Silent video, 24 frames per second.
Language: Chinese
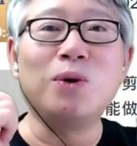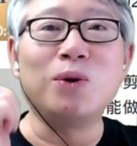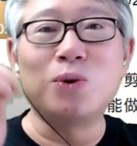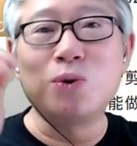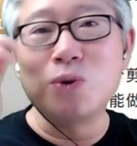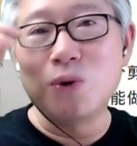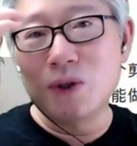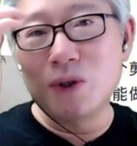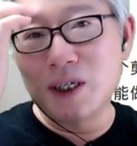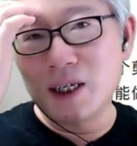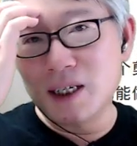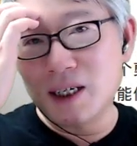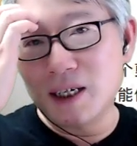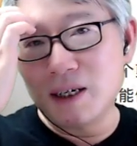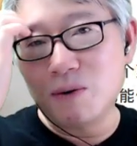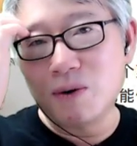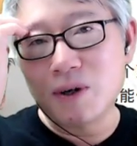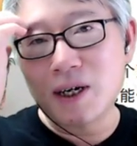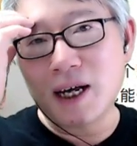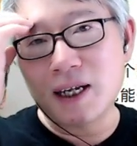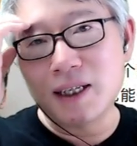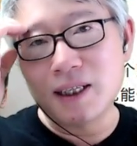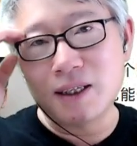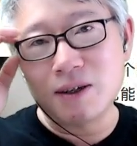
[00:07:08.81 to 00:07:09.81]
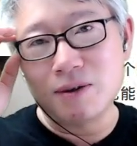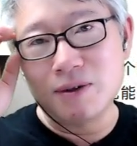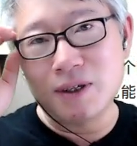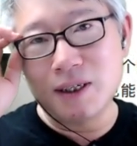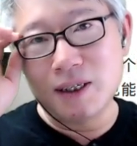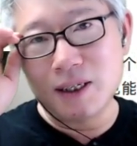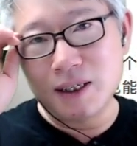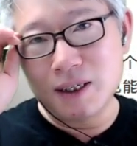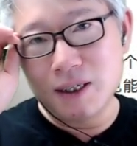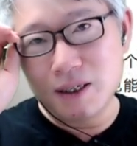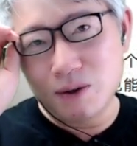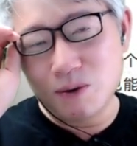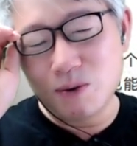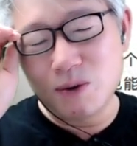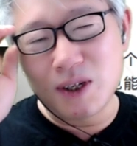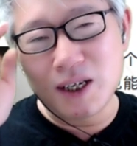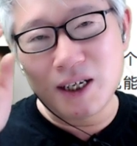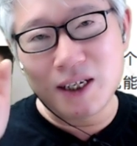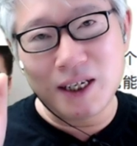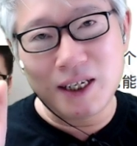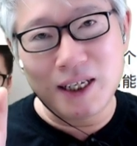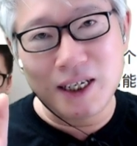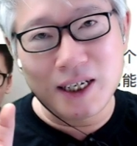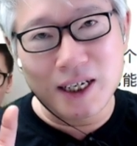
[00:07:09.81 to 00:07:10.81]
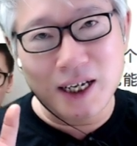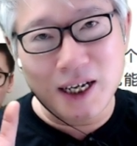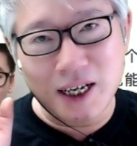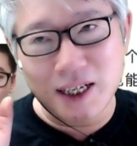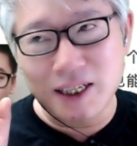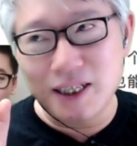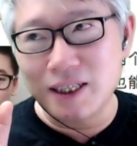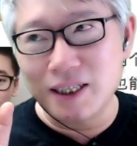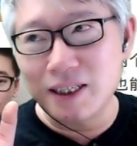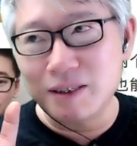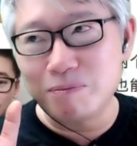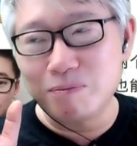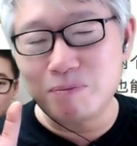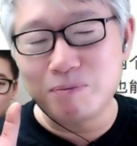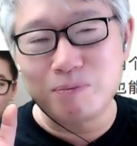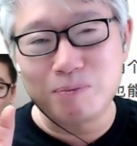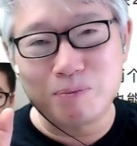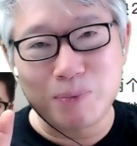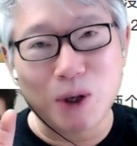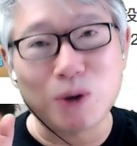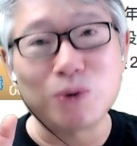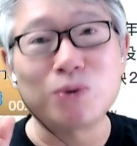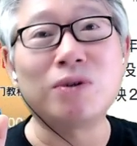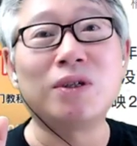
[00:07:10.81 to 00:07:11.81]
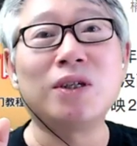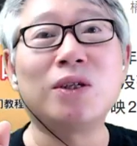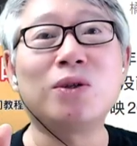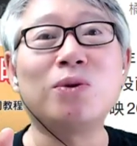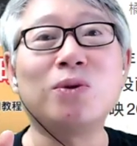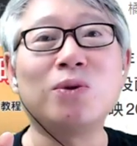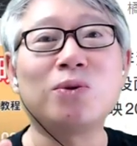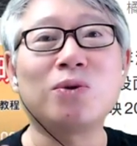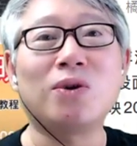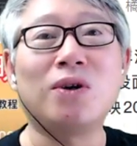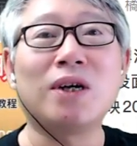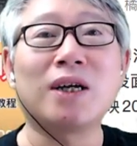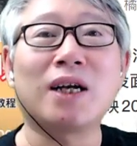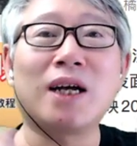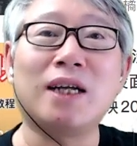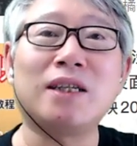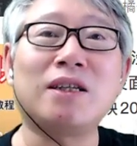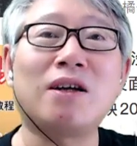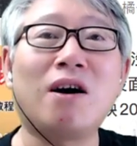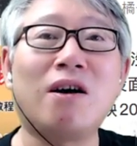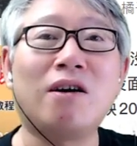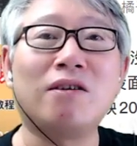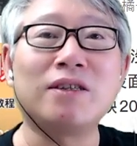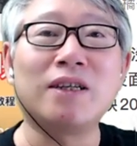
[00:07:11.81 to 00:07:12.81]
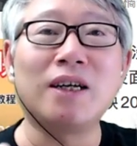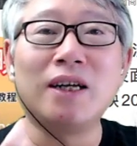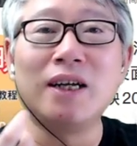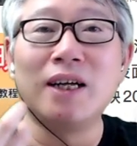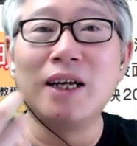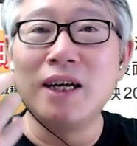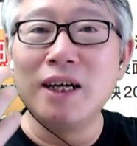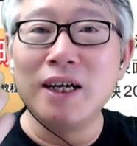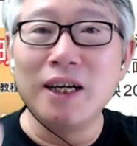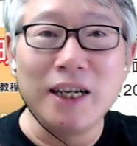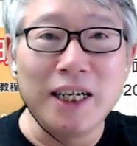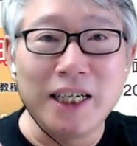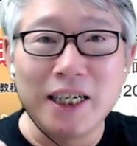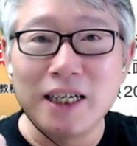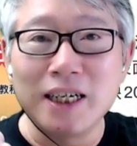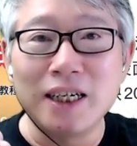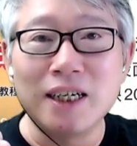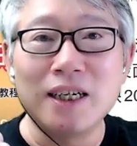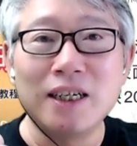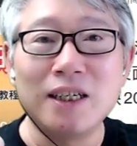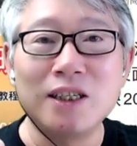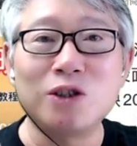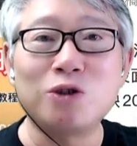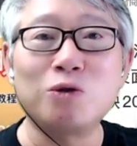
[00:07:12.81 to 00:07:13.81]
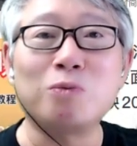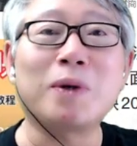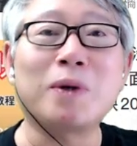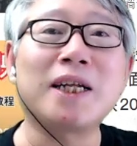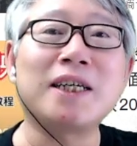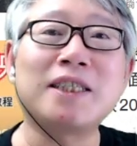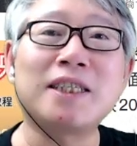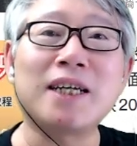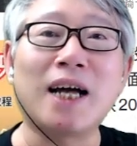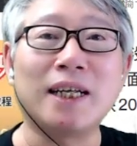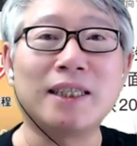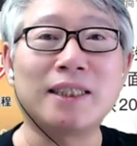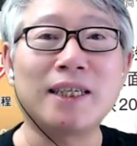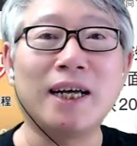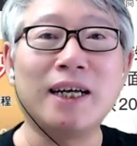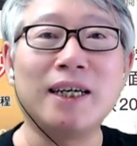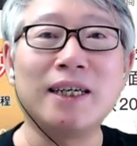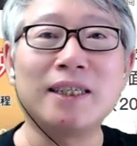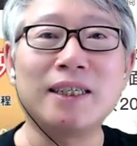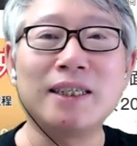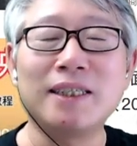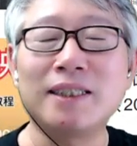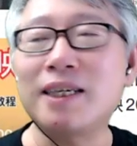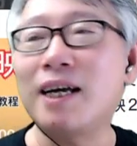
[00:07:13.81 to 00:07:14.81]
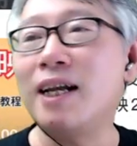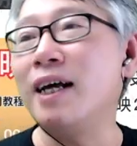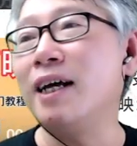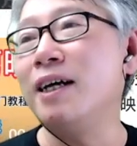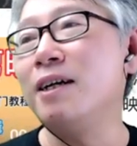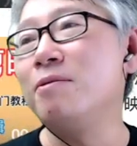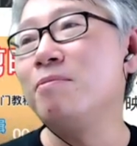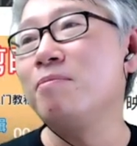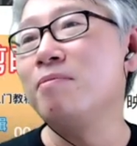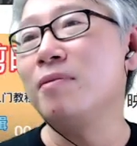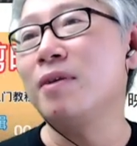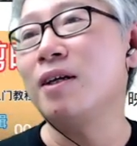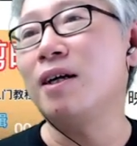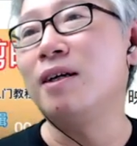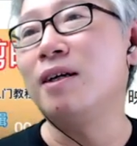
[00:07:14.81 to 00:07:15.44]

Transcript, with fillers: 我做这个，我看抖音，我的一个很标准的动作，看到好的立刻就把它下载下来